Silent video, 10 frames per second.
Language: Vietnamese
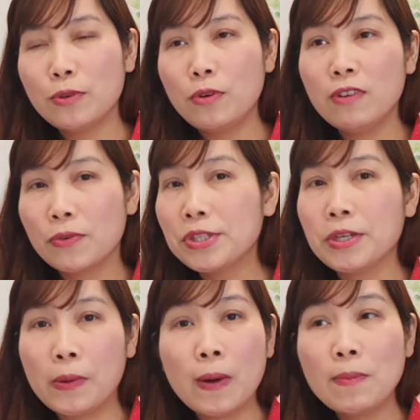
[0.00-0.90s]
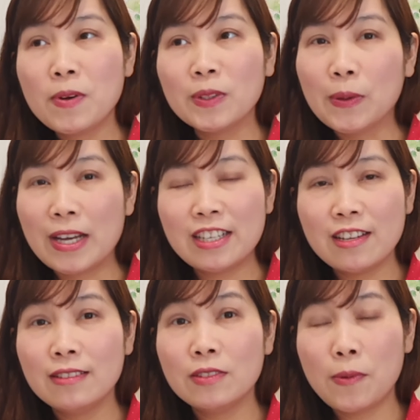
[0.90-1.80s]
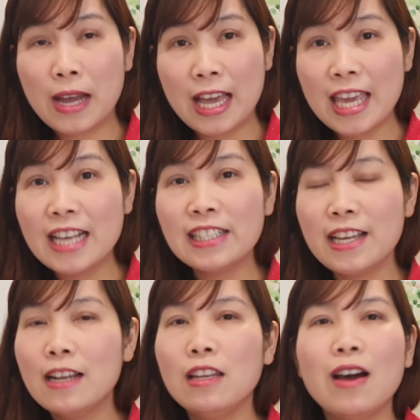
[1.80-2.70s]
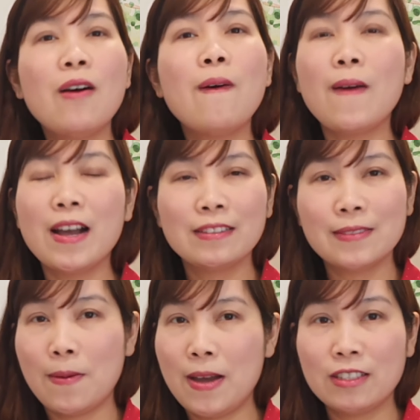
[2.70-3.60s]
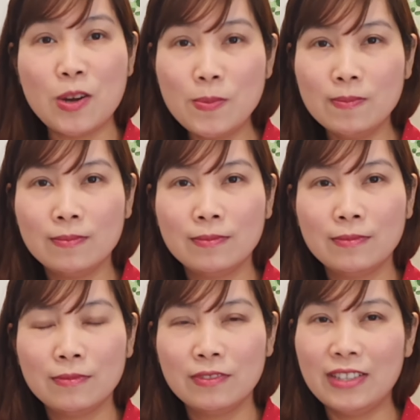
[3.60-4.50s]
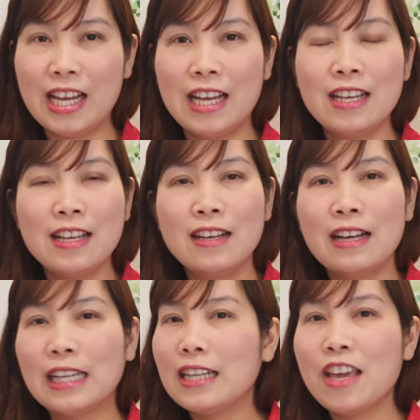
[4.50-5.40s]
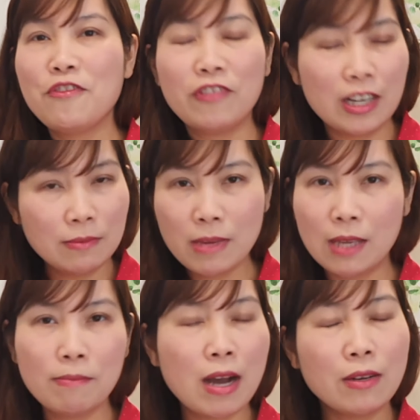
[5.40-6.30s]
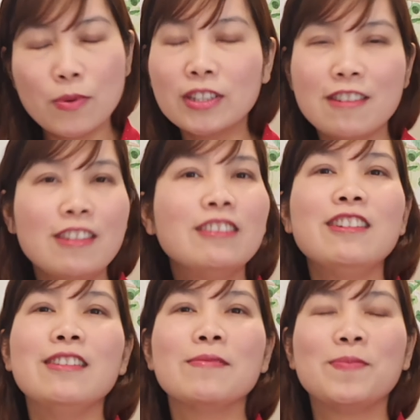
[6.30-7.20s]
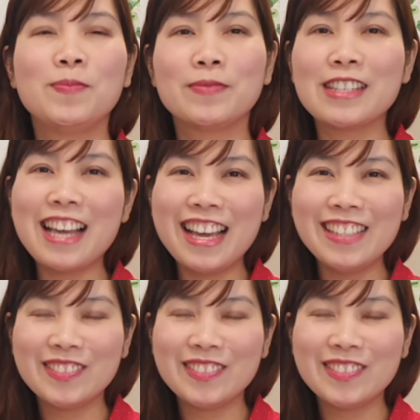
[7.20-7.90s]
trú và quyết định của ông con tòa trên tòa IAT là hoàn toàn đúng và anh này vẫn bị mất quốc tịch như thường. Ok.